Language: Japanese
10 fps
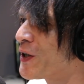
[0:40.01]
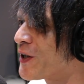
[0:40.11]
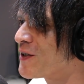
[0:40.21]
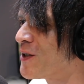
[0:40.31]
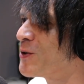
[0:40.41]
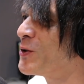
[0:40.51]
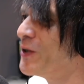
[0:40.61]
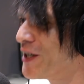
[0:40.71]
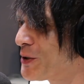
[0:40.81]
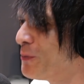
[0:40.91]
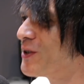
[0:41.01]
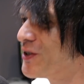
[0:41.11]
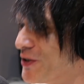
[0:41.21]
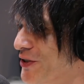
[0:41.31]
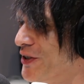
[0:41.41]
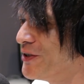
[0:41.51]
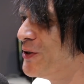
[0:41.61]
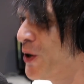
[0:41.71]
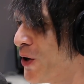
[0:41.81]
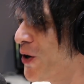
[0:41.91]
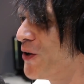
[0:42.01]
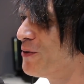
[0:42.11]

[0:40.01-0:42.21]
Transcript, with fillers: がら楽しそうにやってます、ね、ウキウキやってるもんね